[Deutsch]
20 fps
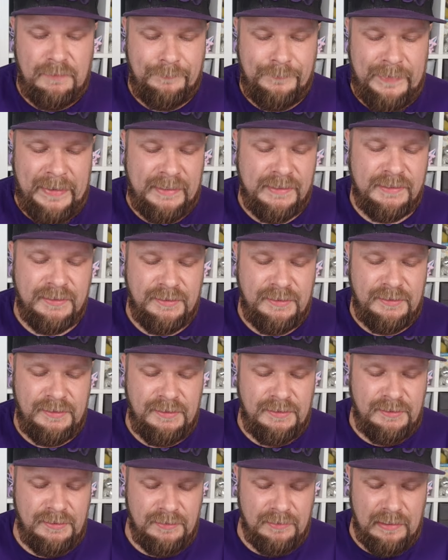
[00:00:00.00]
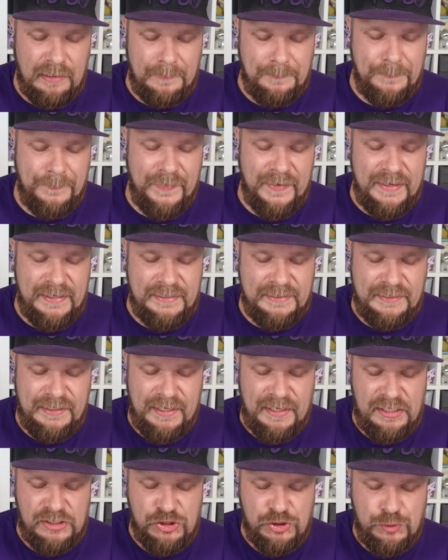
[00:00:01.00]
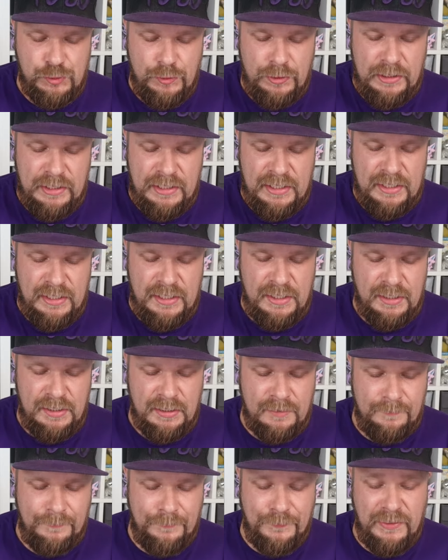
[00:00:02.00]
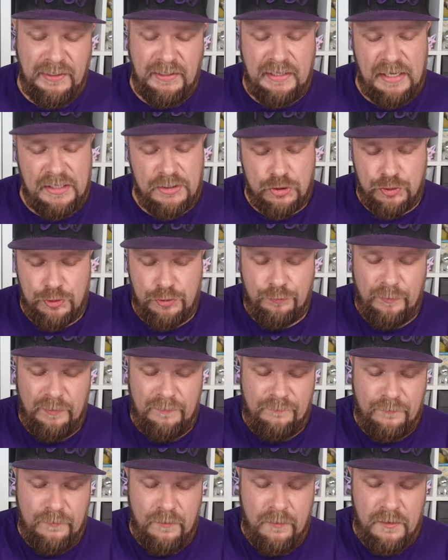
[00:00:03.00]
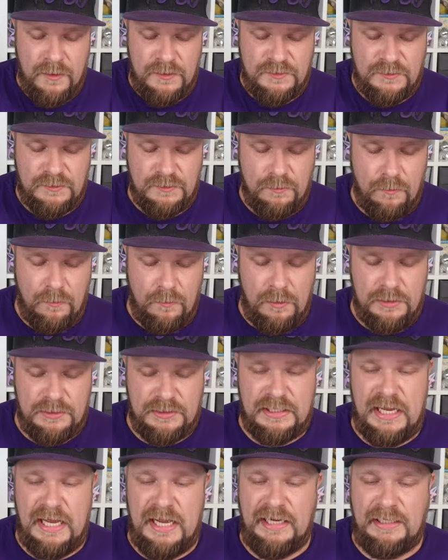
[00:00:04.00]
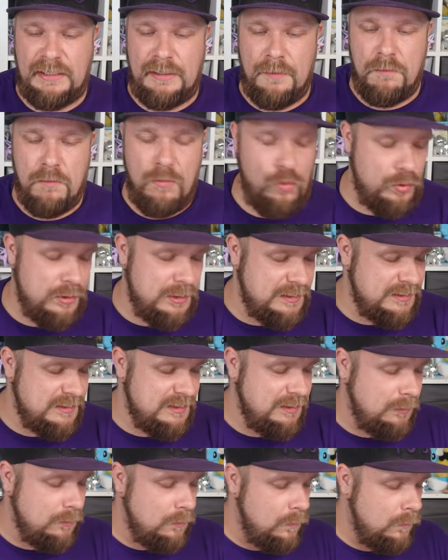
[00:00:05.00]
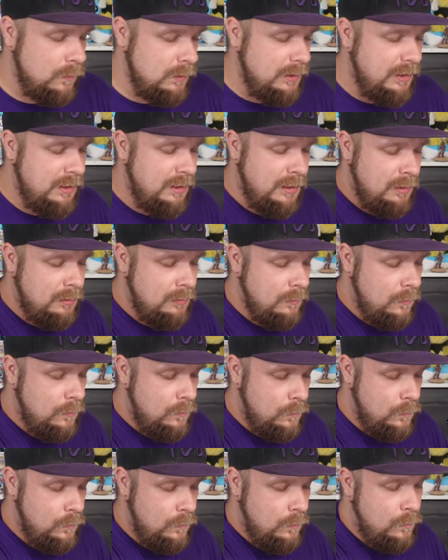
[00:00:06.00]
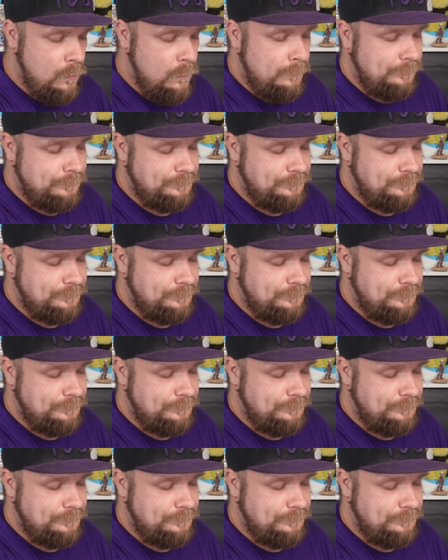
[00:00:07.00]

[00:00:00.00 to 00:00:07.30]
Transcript: Buckel, Paldea-Schüler, Pikachu in Reverse und ein Monetigo in Holo.